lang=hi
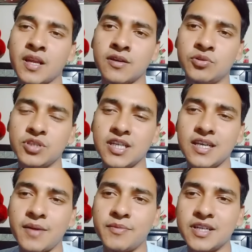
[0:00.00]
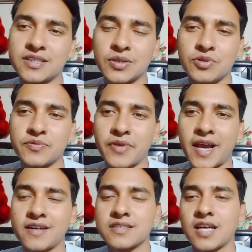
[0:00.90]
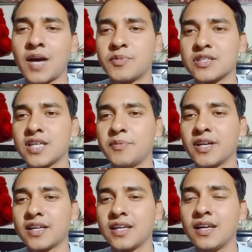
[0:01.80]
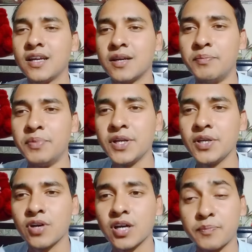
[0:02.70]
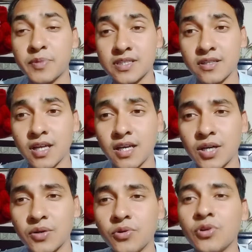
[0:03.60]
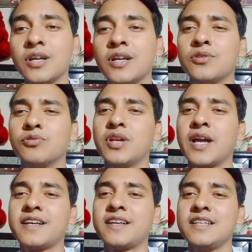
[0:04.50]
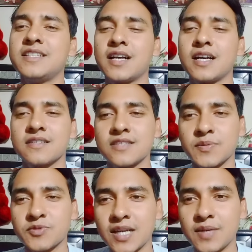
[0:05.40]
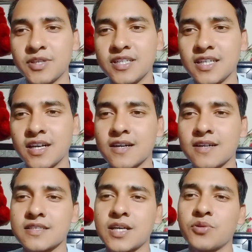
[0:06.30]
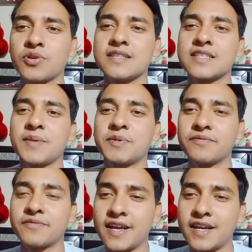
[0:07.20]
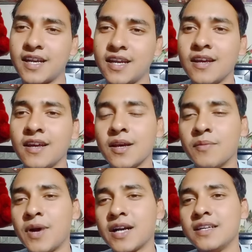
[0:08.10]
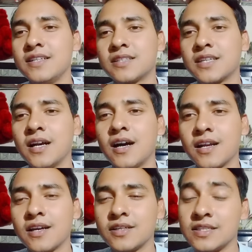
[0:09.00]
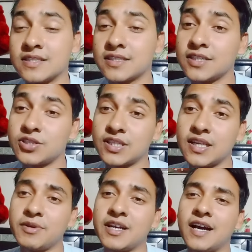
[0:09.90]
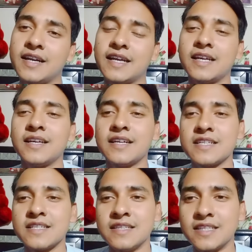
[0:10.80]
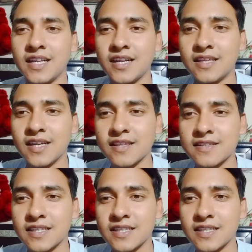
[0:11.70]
तो ये हमने इसके कुछ फैक्ट्स आपके सामने रखे वीडियो अगर पसंद आया हो तो लाइक कीजिएगा सब्सक्राइब कीजिएगा अगर शाहरुख खान साहब के फ़ैन हैं बाकी इसके गाना इसके जितने भी गाने हैं तेरे दर्द से